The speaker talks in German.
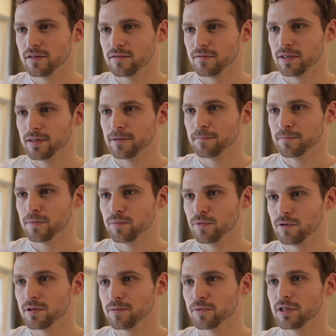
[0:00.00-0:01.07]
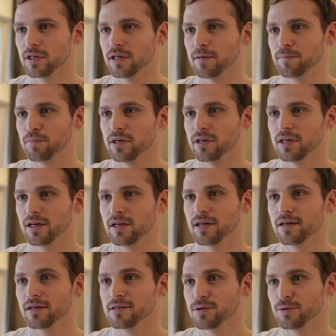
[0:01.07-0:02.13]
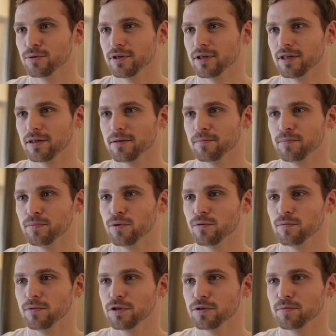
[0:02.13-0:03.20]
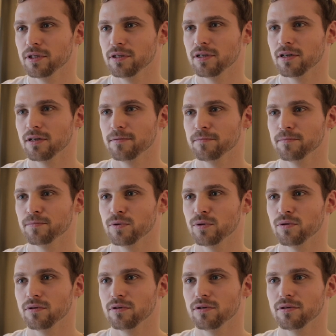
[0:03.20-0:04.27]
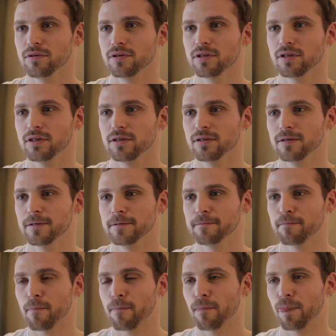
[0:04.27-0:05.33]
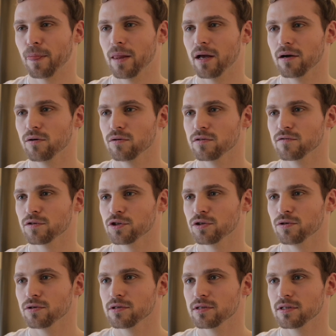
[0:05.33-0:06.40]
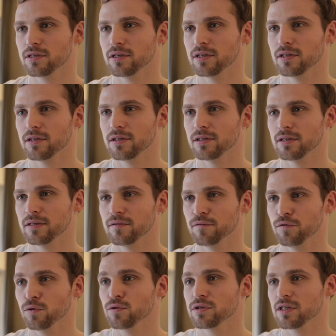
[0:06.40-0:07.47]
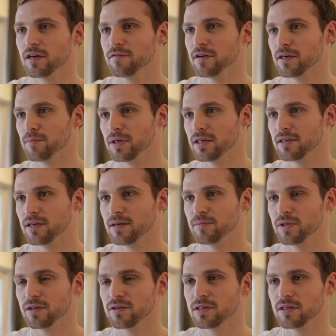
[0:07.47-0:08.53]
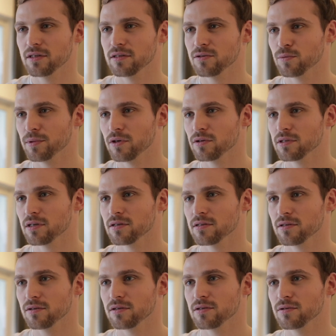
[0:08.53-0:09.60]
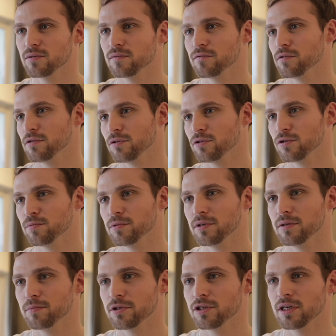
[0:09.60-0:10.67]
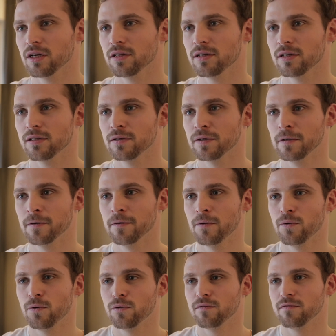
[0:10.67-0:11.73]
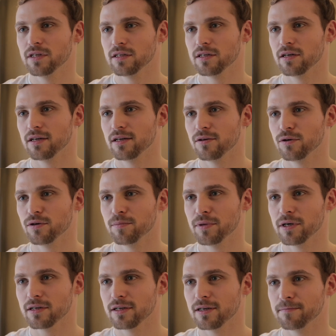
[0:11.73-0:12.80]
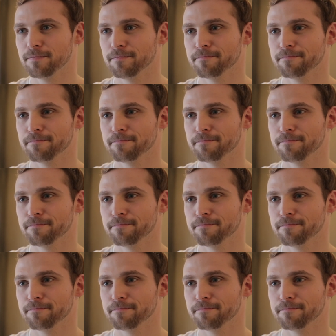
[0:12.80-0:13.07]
als wir Borussia Mönchengladbach in der Relegation gegen Bochum gespielt haben und dort äh, ja, kurz vor Schluss den Führungstreffer gemacht haben, der uns dann eine super Ausgangssituation fürs Rückspiel beschert hat und wir es ja dann noch gepackt haben.